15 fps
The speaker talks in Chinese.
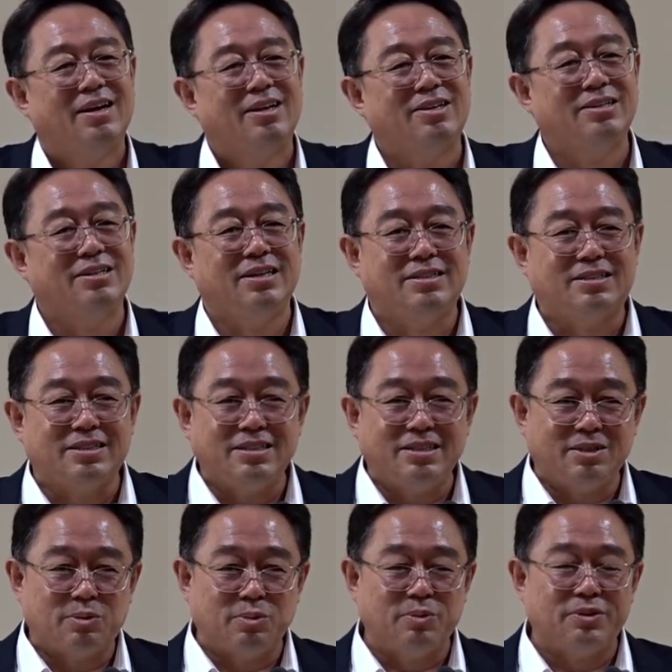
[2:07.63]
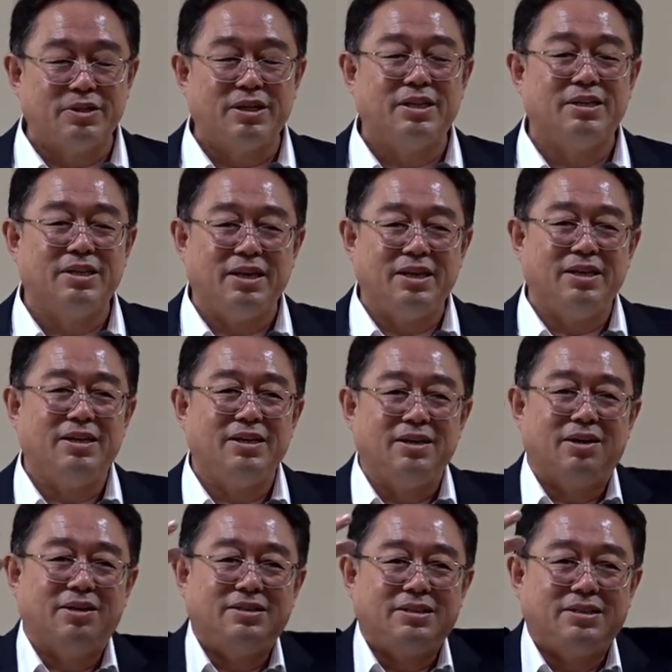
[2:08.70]
说你自己独身，你一定
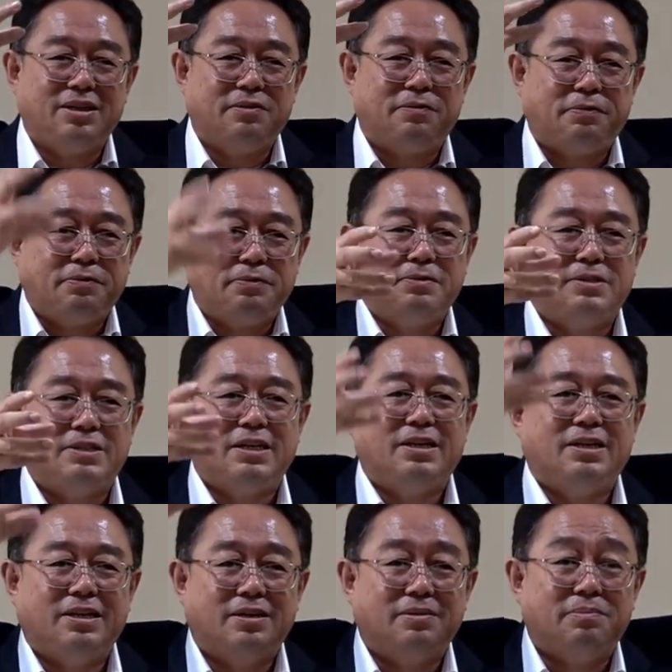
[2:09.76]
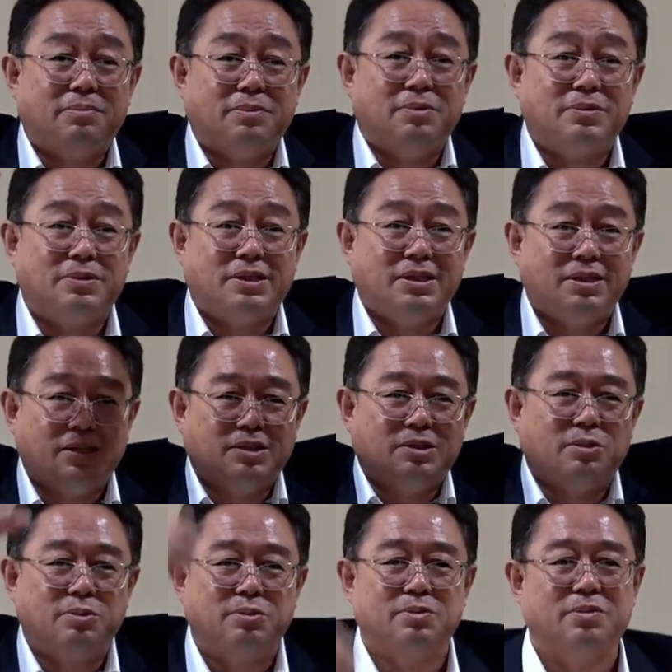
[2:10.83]
要祭父亲跟母亲的
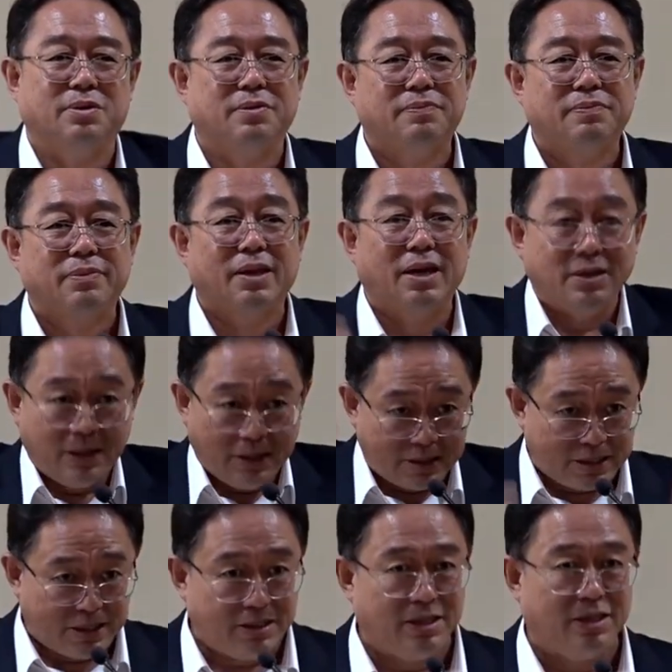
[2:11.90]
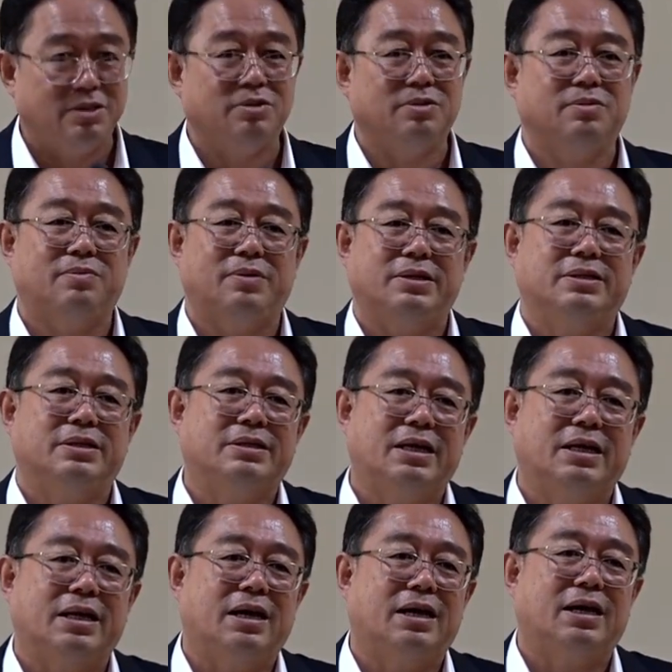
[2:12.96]
九族，那你身体就完全
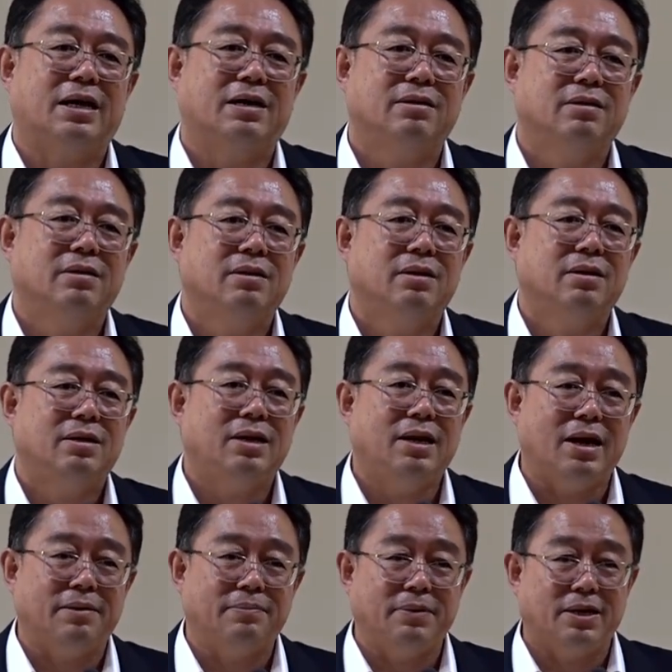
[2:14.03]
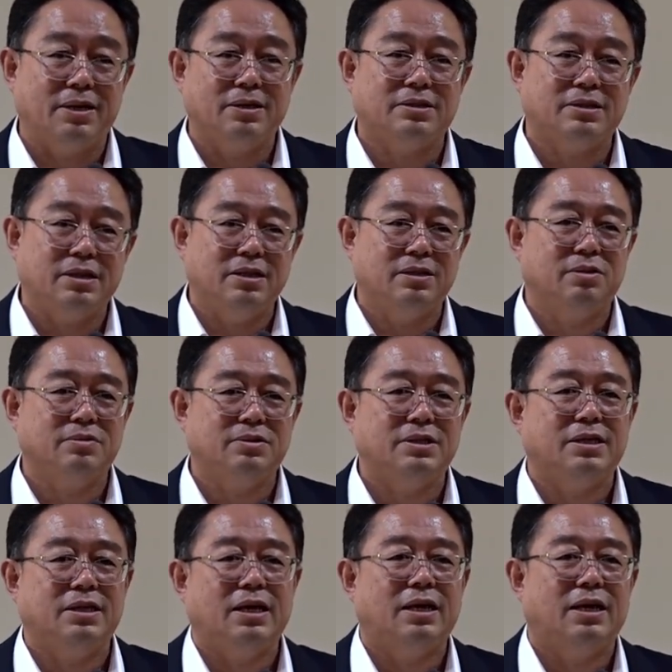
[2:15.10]
健康了，两面的基因都
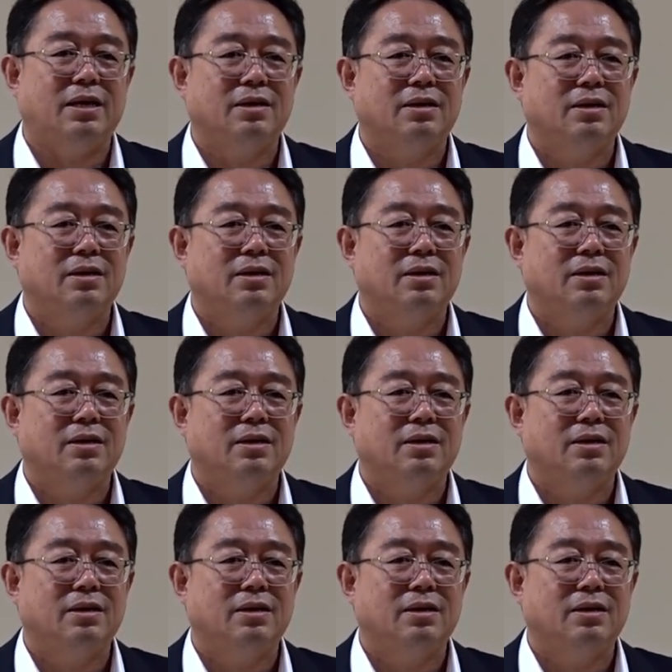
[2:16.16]
清理了。